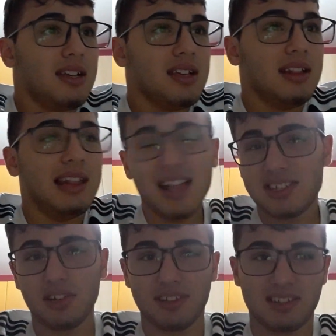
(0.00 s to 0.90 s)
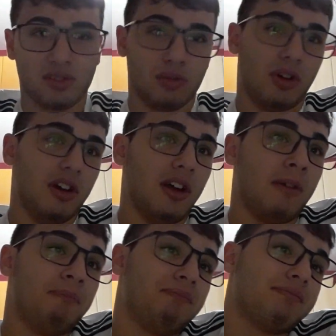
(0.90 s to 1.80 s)

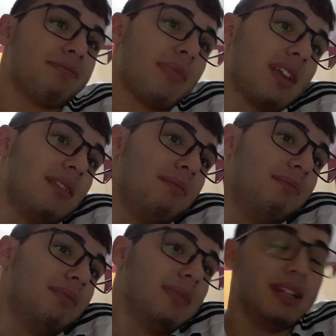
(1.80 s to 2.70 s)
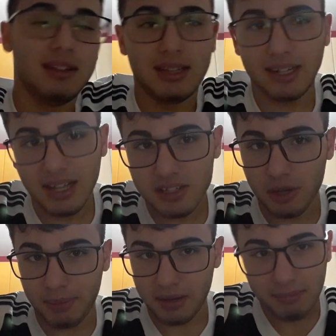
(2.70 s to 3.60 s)
Lazio-Sassuolo. La Lazio
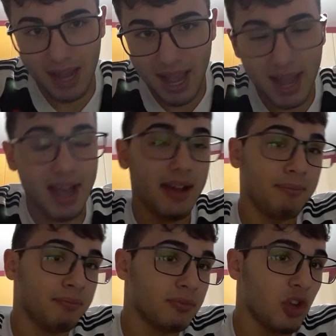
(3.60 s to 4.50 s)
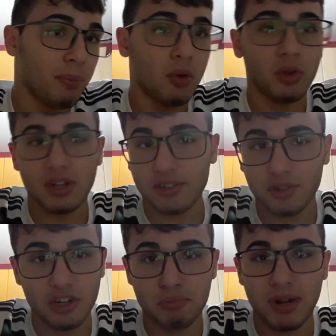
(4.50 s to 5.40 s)
per me, mm, dopo
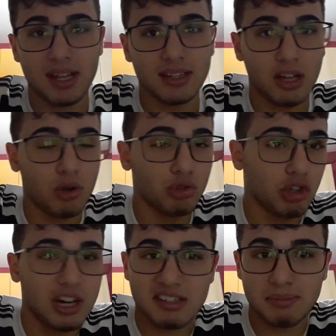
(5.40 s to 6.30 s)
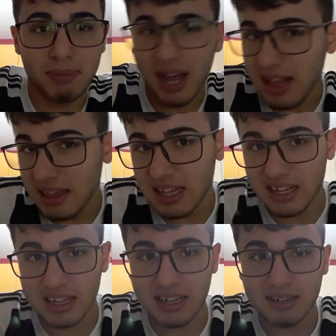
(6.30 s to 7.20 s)
un'occasione sprecata contro la SPAL,
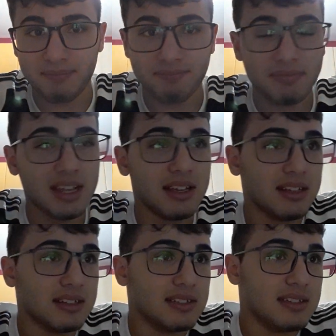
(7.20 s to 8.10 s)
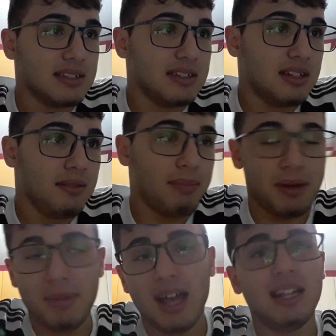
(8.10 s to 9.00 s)
mm, per
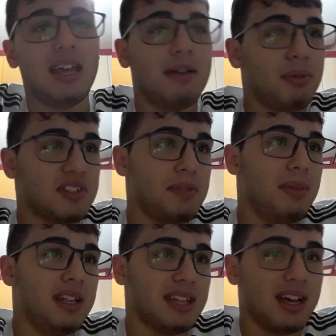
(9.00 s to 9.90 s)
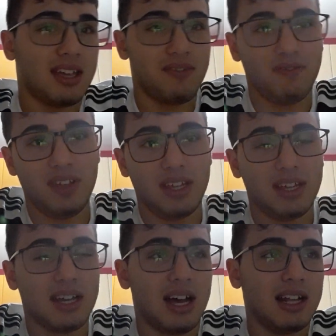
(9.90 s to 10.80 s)
me ha le possibilità che
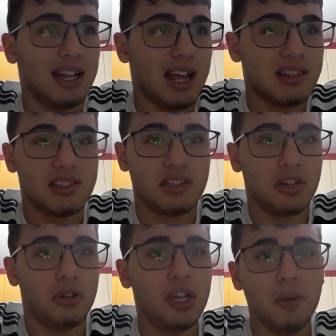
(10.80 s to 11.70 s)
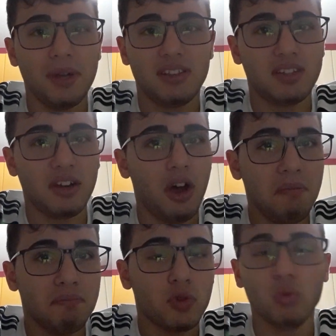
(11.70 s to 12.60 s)
vinca la Lazio. Io metterò
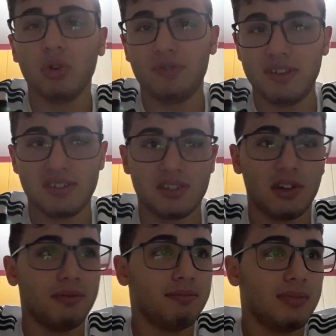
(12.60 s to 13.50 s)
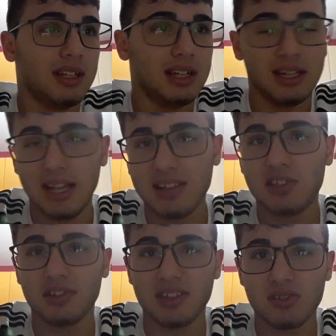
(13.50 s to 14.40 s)
uno fisso.
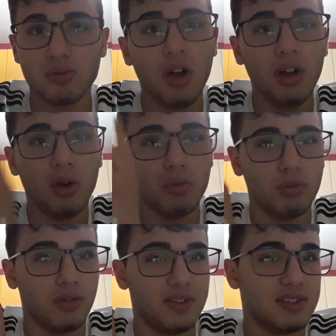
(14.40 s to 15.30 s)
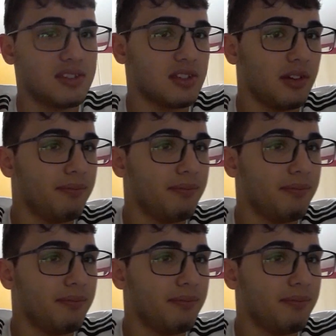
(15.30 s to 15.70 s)
Lazio-Sassuolo, uno fisso.